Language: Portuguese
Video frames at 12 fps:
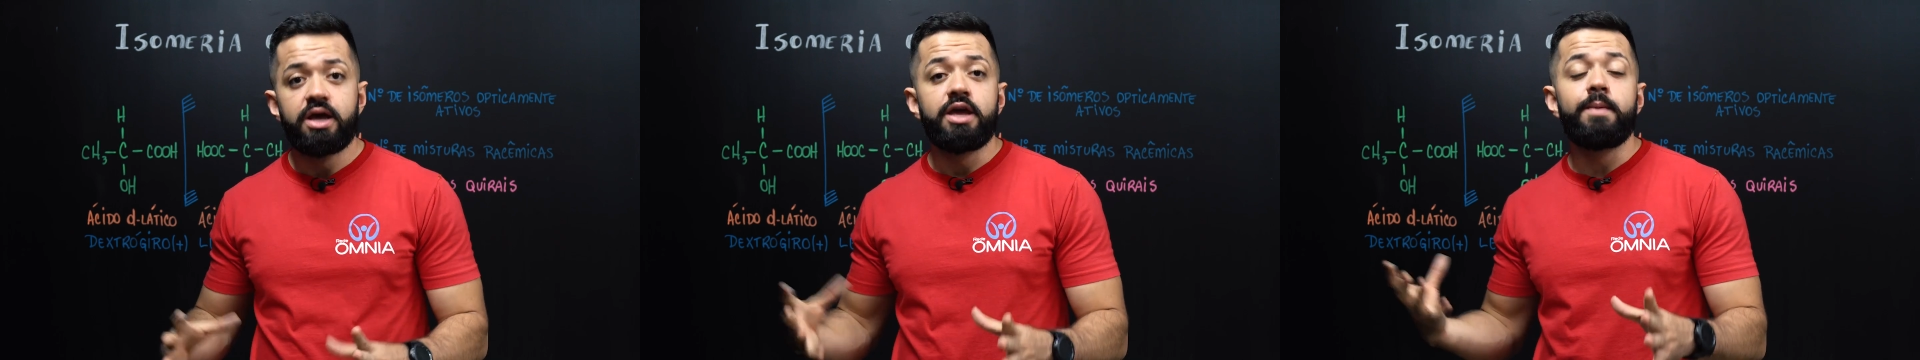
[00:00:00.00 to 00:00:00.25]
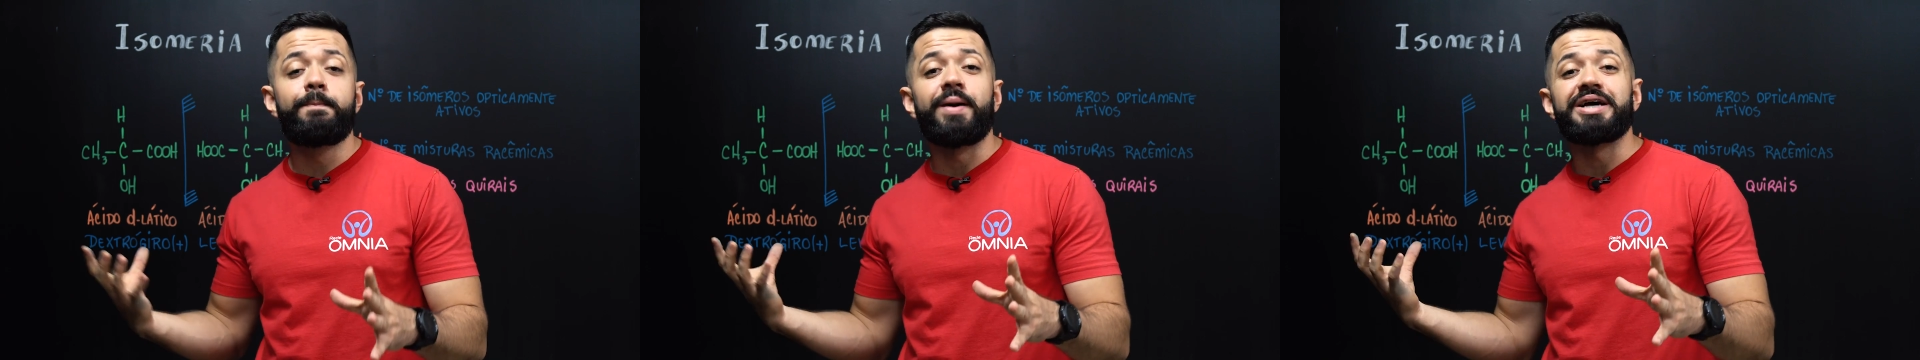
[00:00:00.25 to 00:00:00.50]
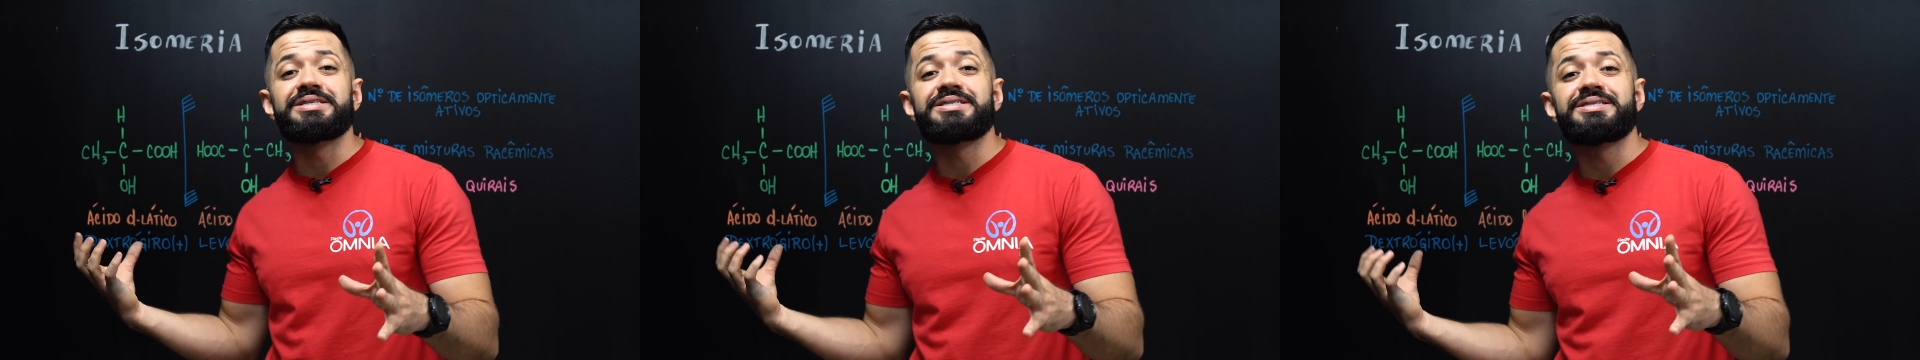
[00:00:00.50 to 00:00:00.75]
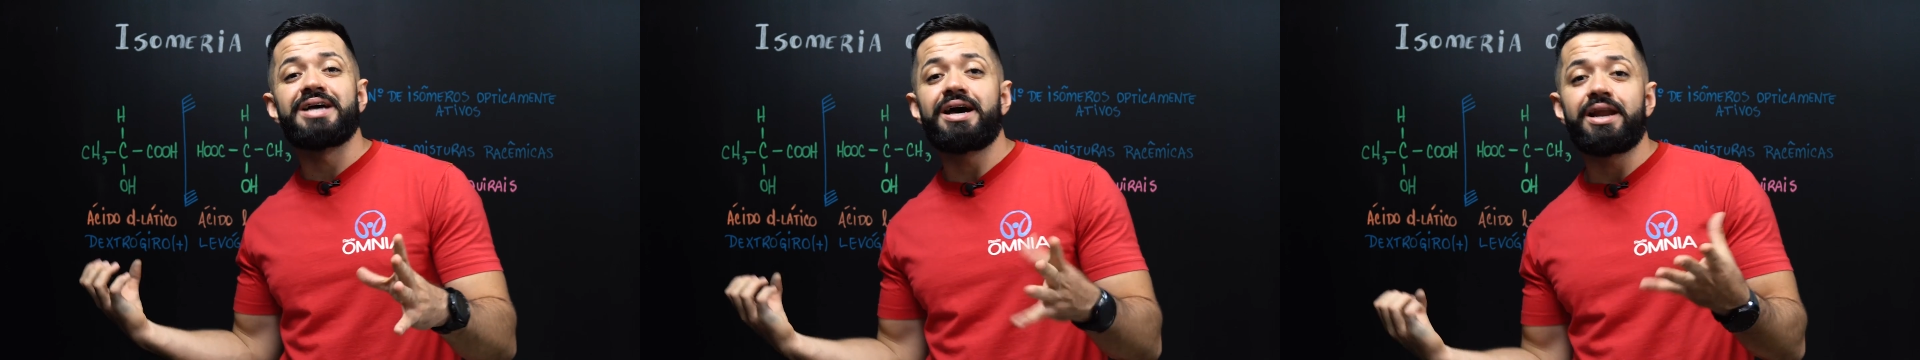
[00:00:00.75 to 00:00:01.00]
e
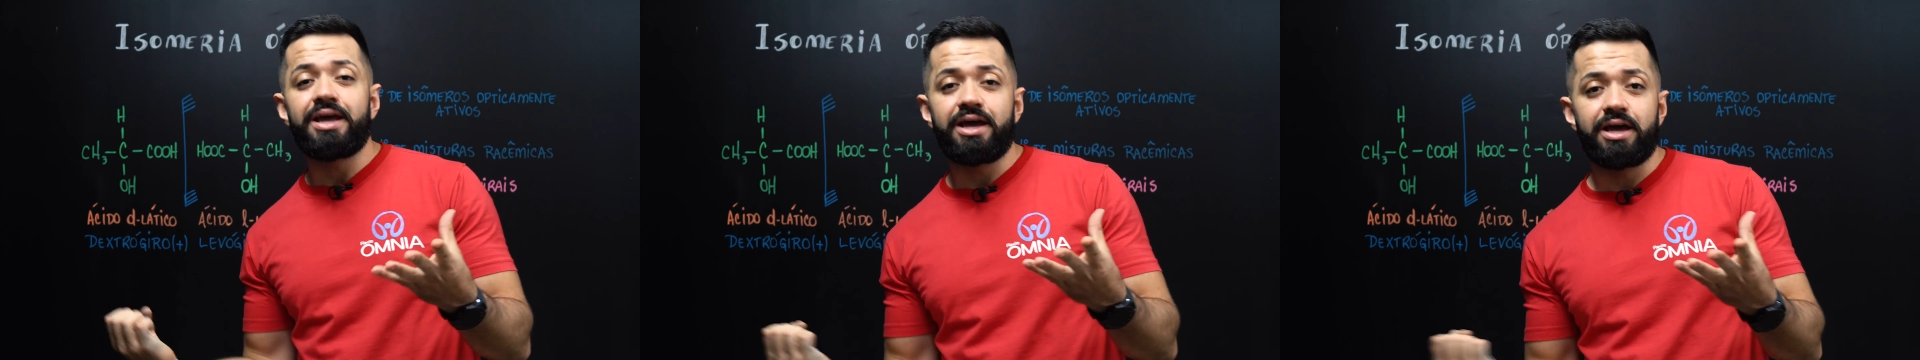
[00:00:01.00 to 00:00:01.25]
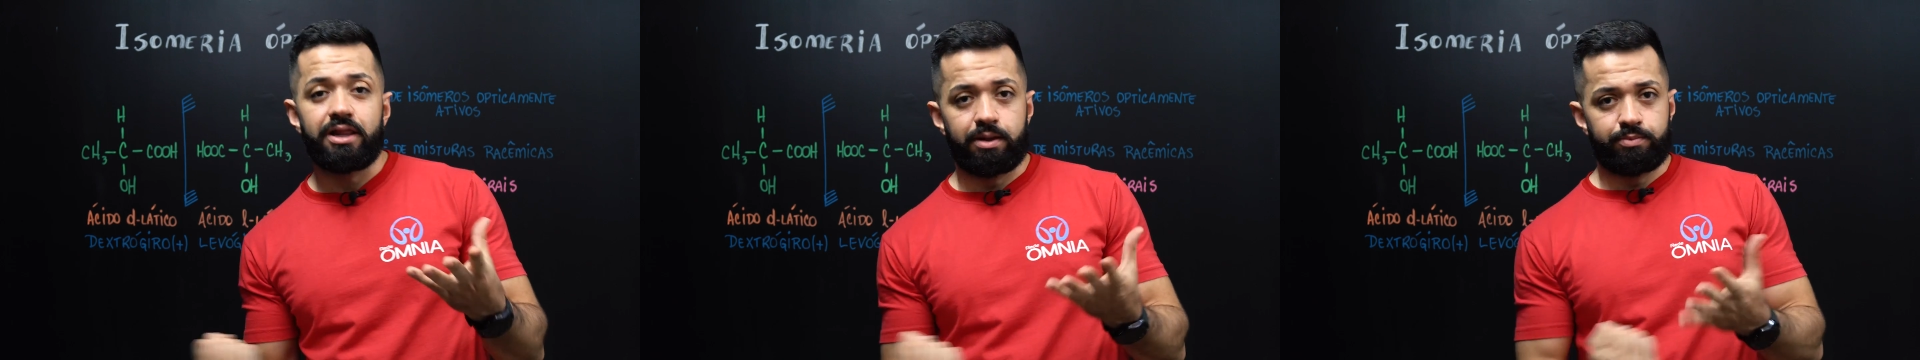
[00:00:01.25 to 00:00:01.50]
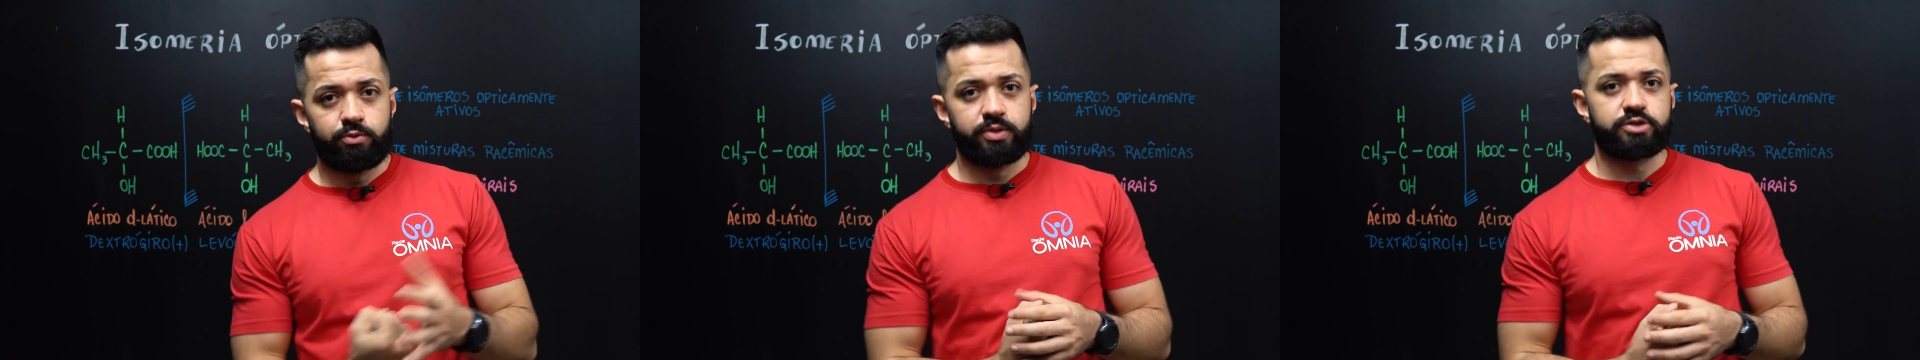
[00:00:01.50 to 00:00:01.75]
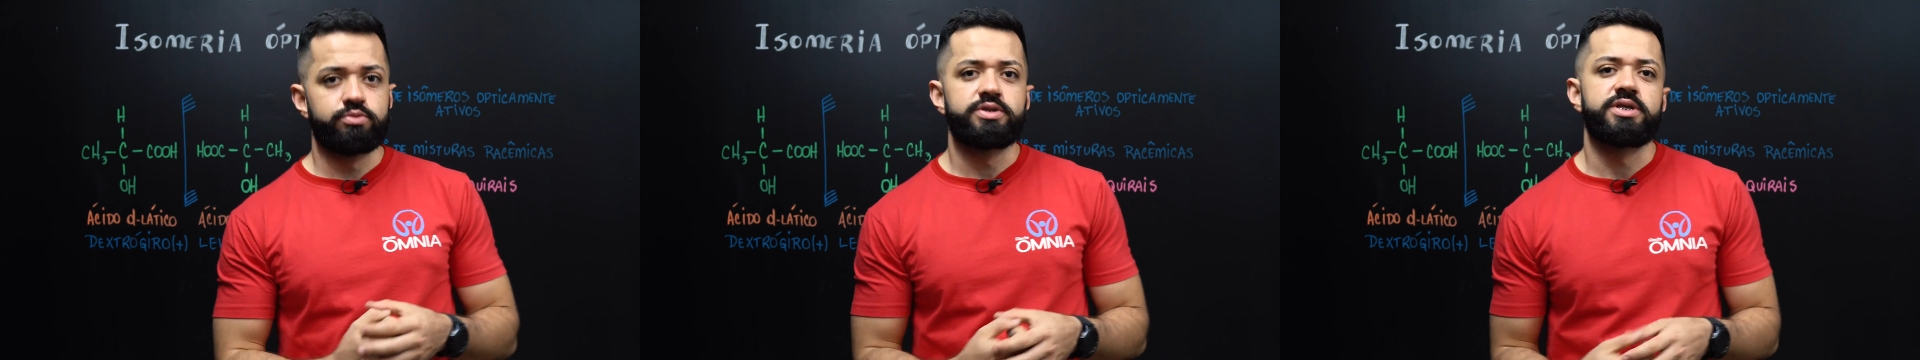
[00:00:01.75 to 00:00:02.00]
passar ela por uma
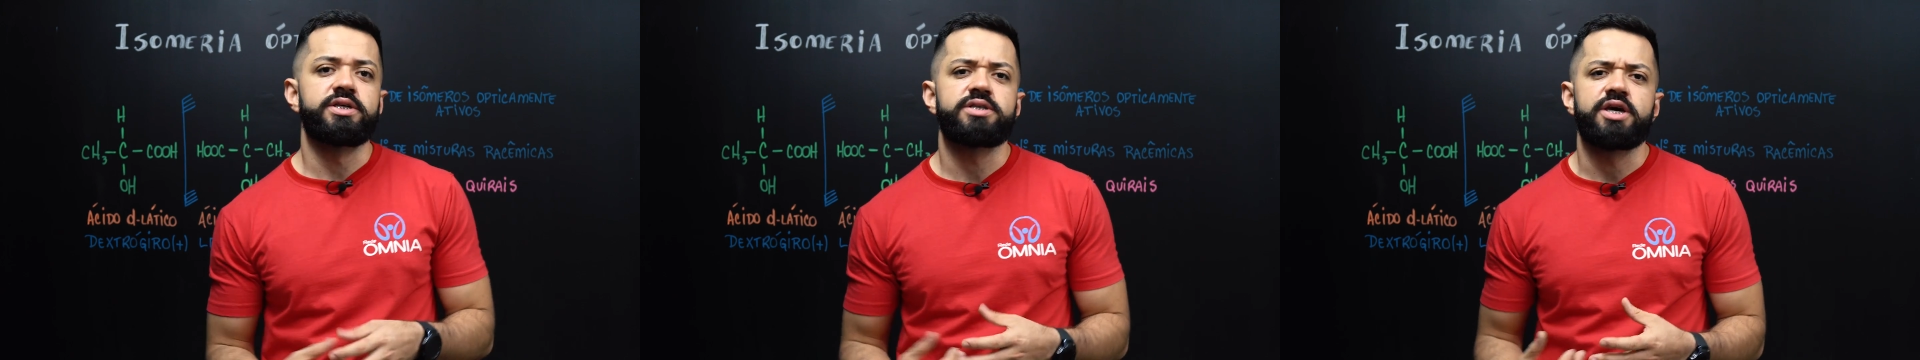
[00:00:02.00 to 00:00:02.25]
substância